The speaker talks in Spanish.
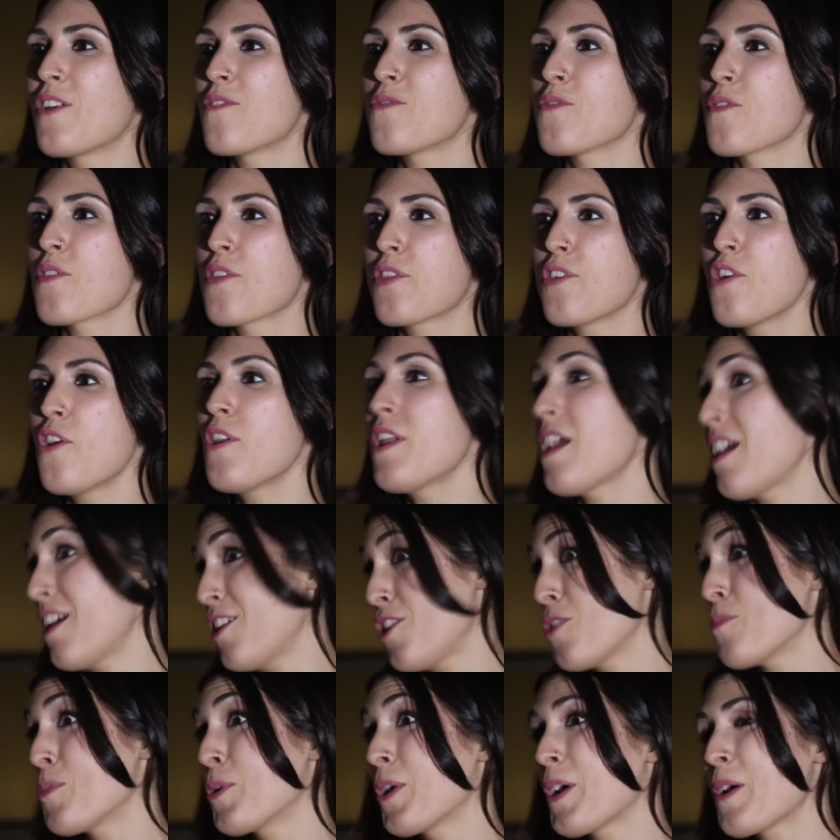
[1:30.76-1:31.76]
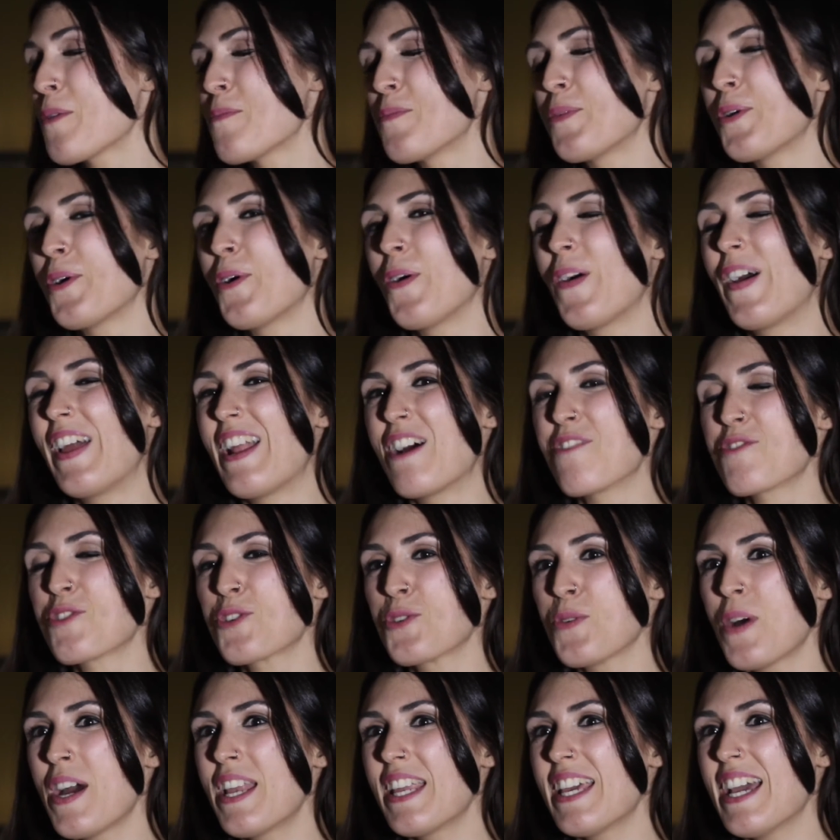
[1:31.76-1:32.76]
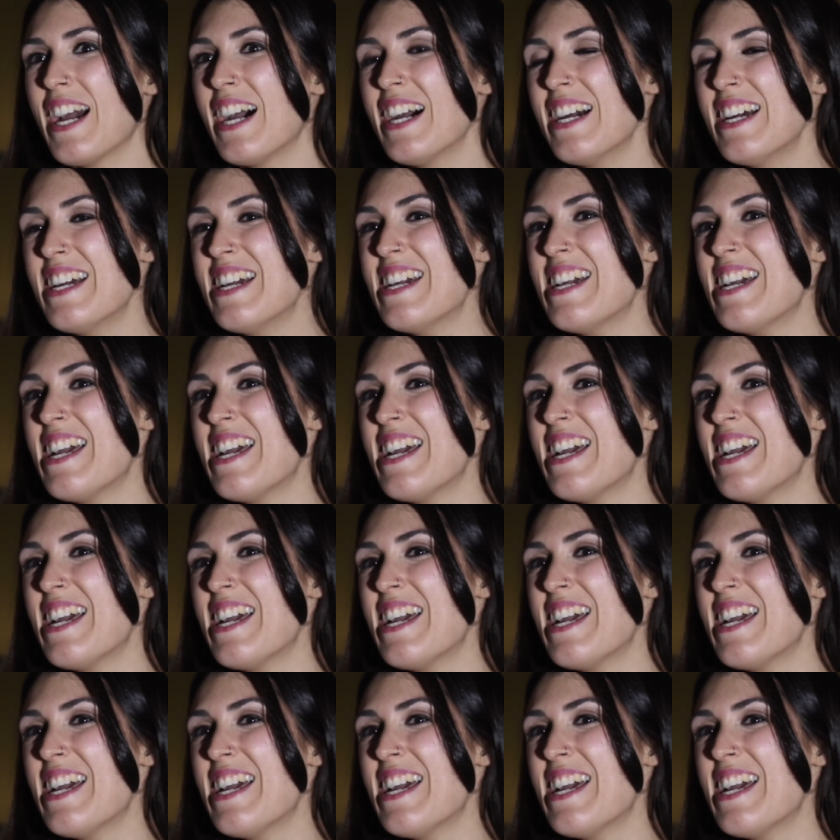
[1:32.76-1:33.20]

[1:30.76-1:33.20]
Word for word: ya no funciona y yo, por ejemplo, era usuaria,